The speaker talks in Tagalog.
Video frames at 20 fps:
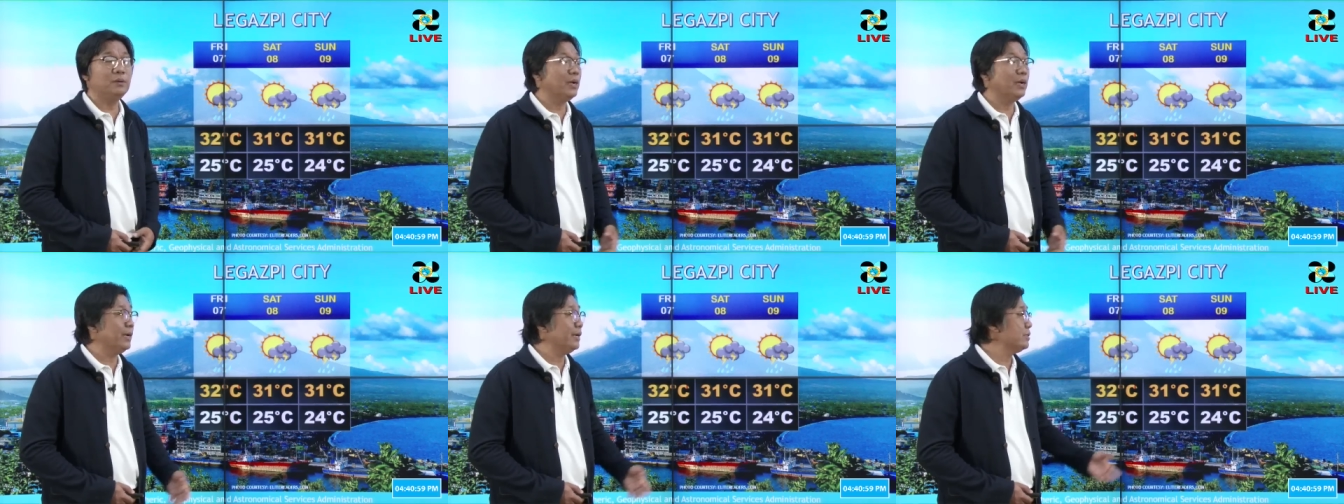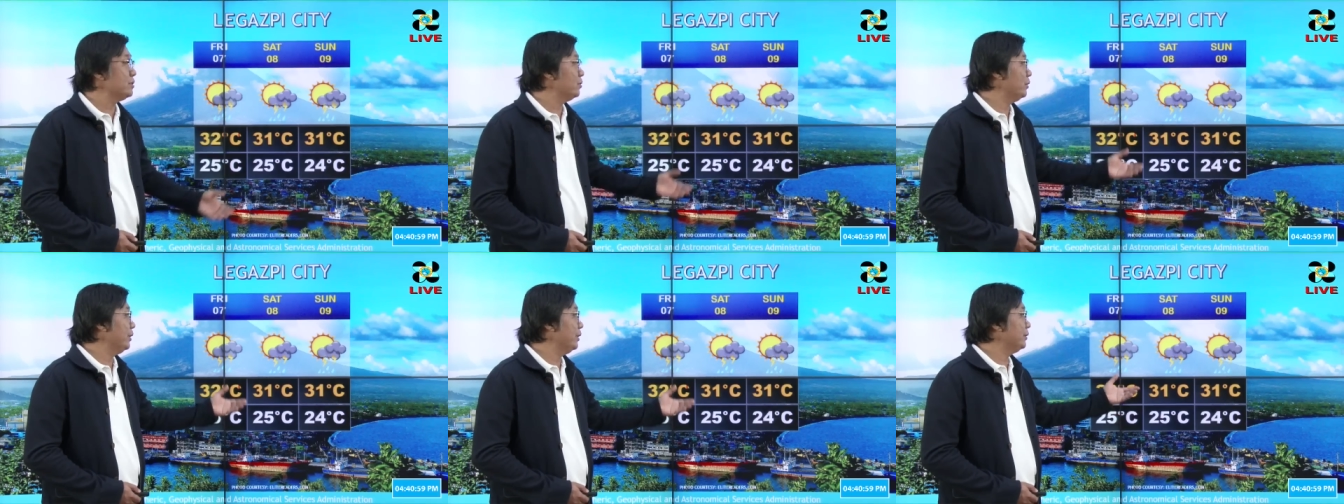mga
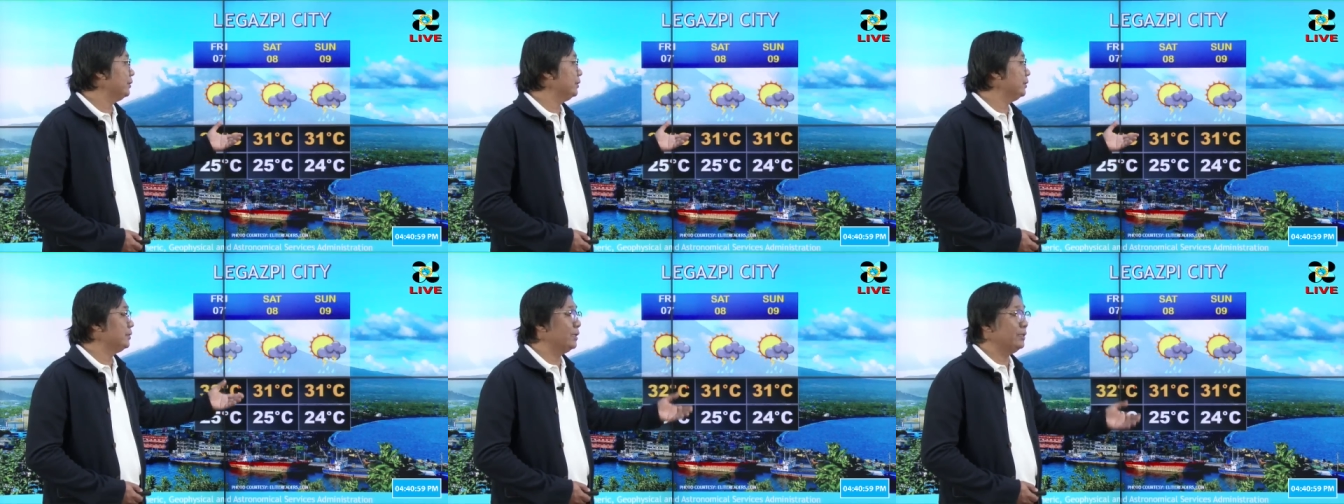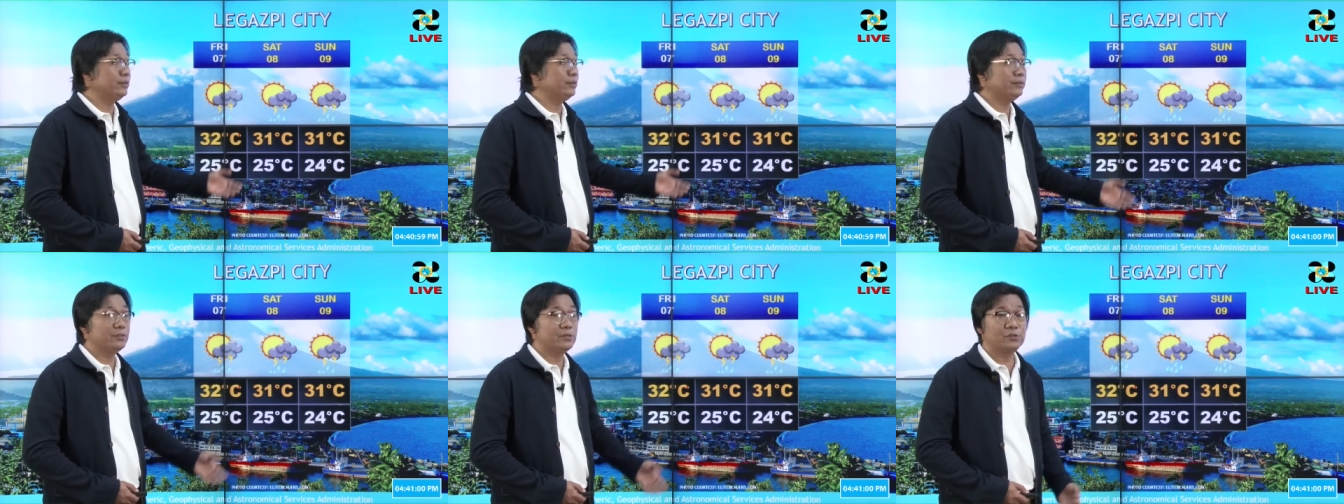isolated
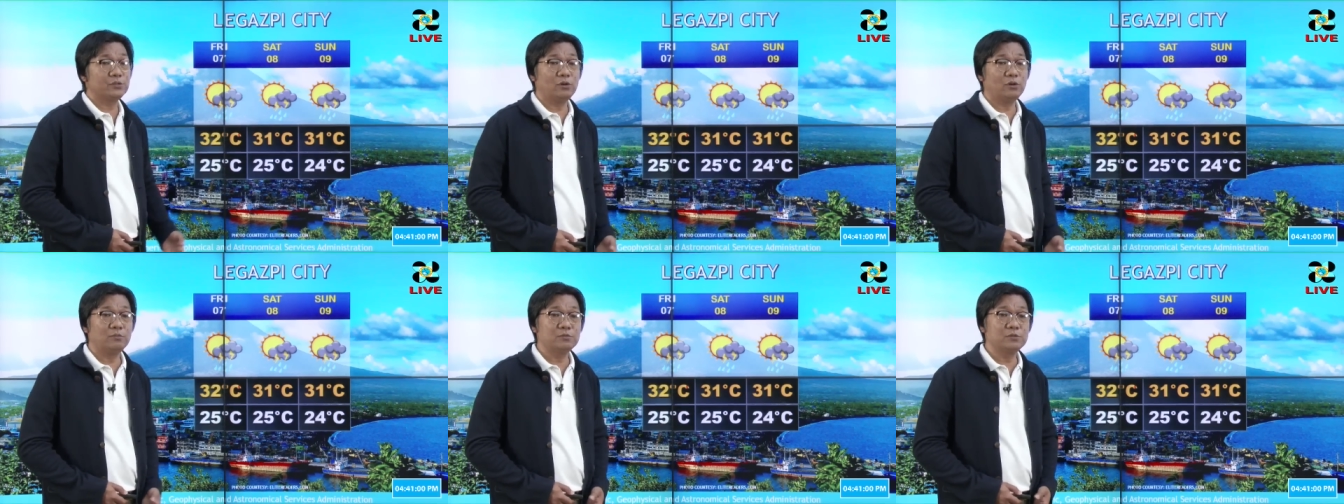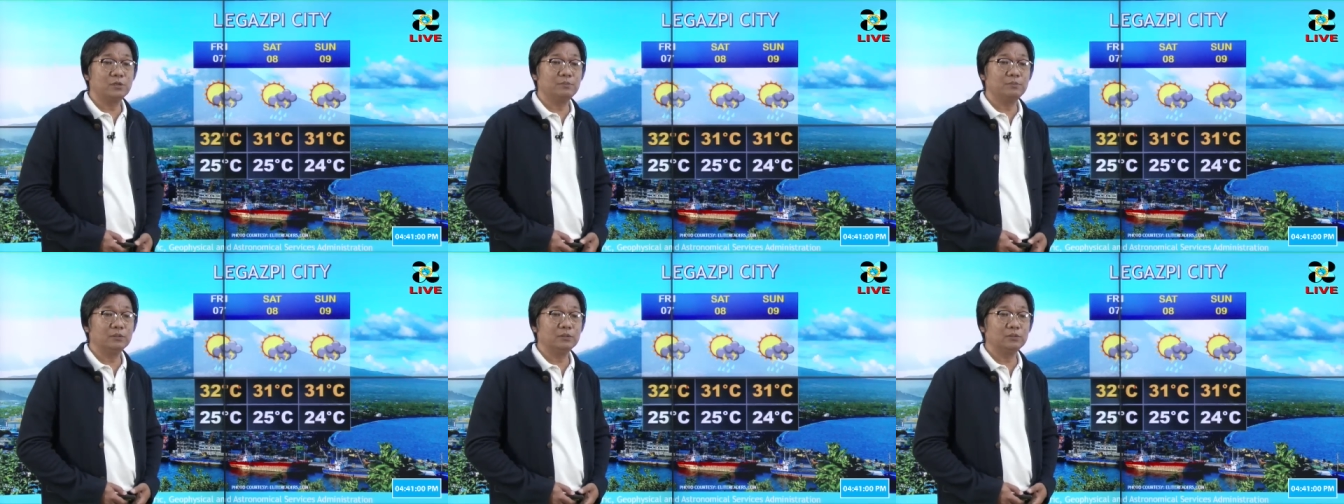
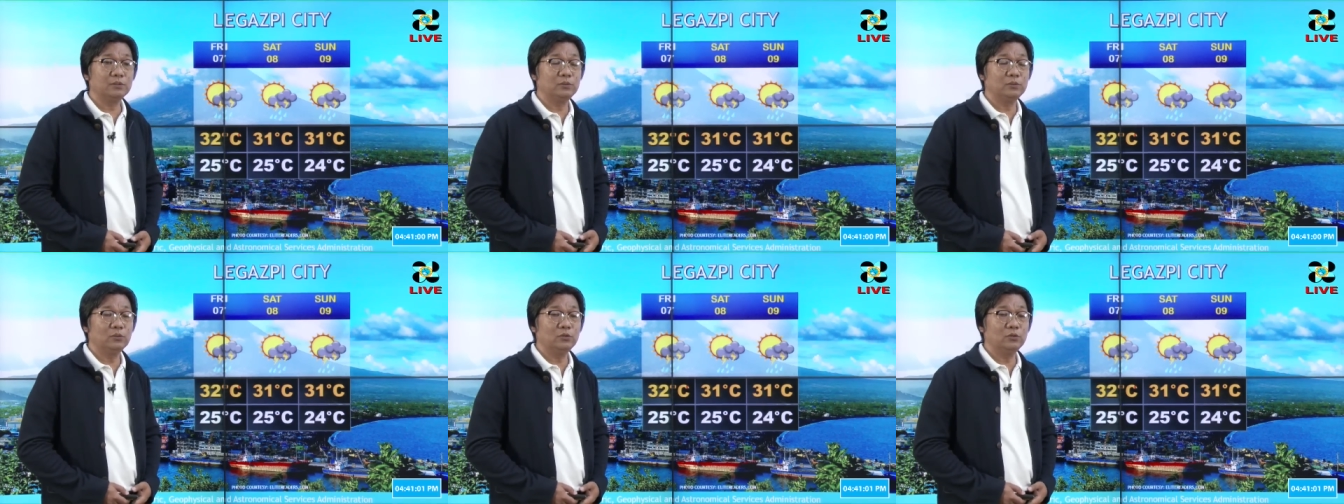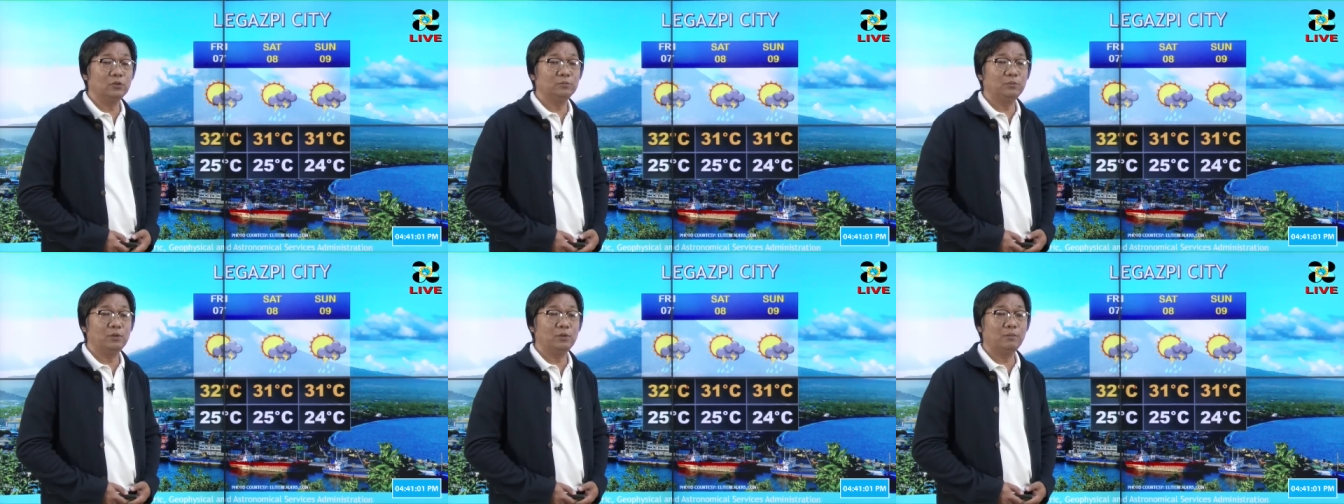thunderstorms ang
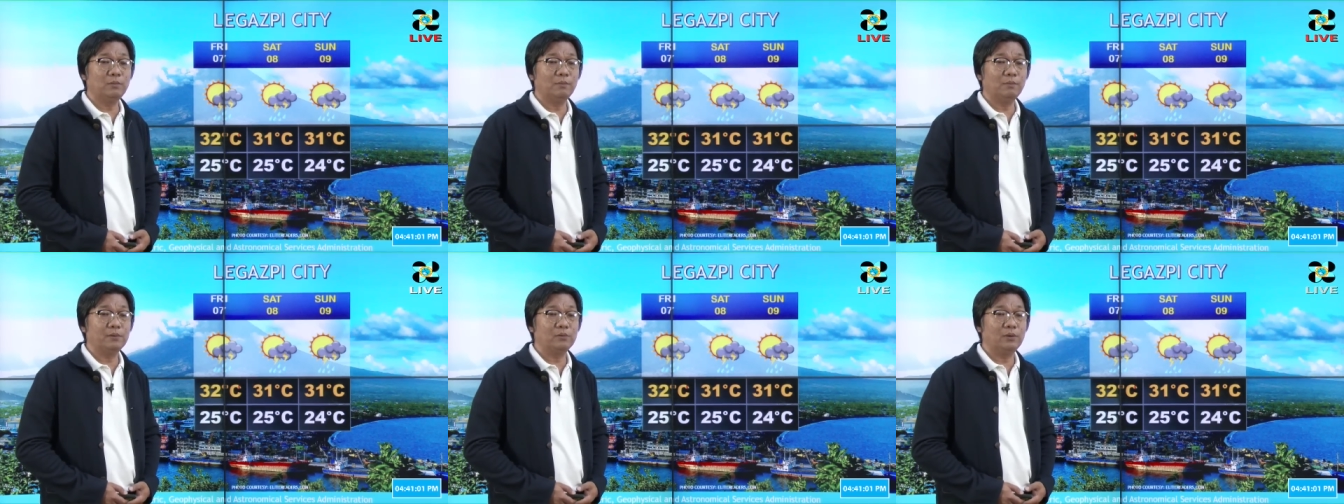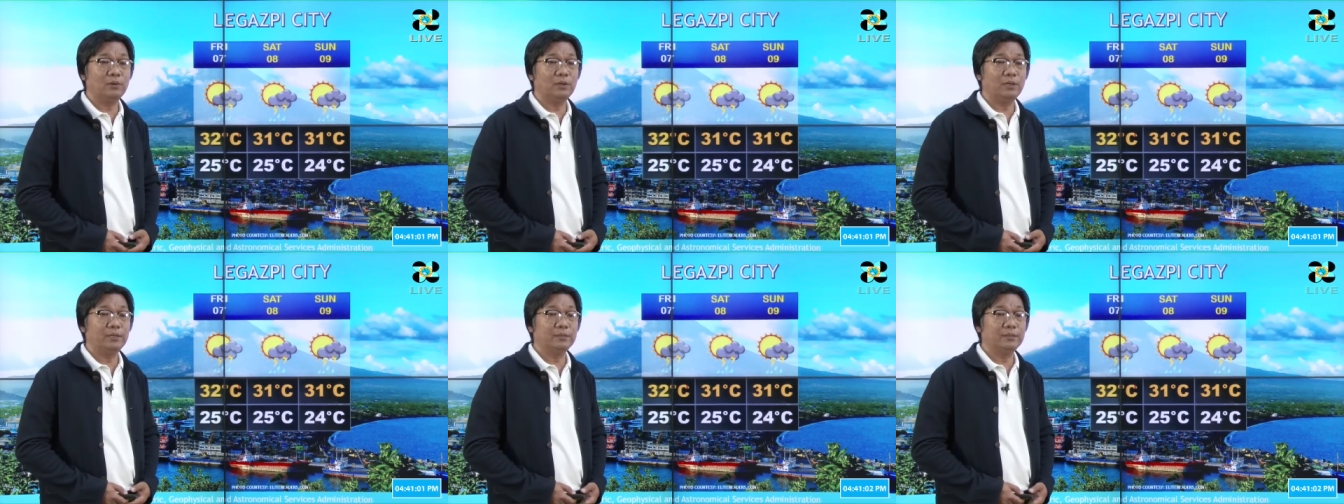magdudulot po ng mga
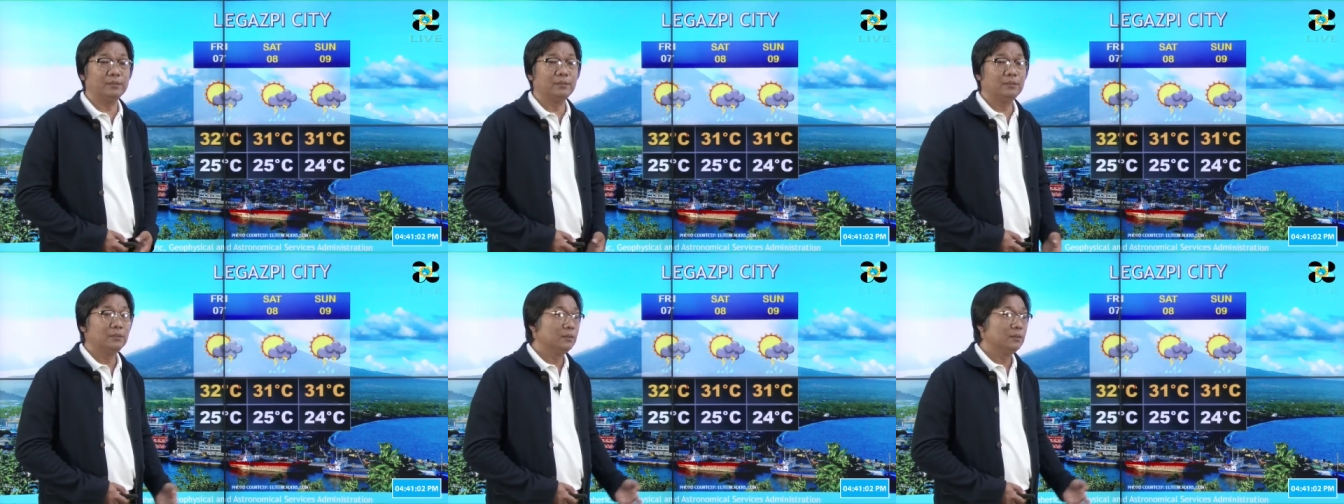pagulan.